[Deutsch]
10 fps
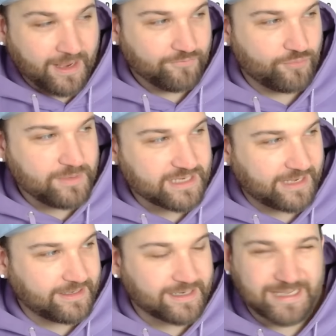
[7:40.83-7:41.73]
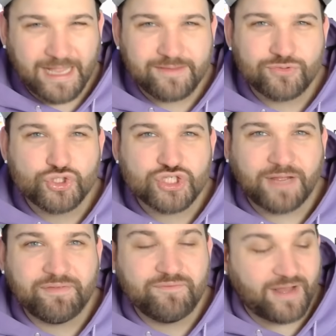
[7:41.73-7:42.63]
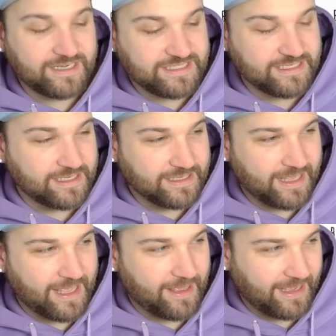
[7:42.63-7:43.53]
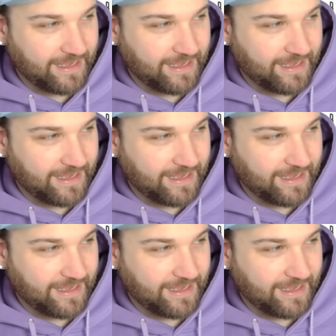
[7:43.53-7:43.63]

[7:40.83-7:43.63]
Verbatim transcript: Für mich einer der geilsten Staffel war die äh,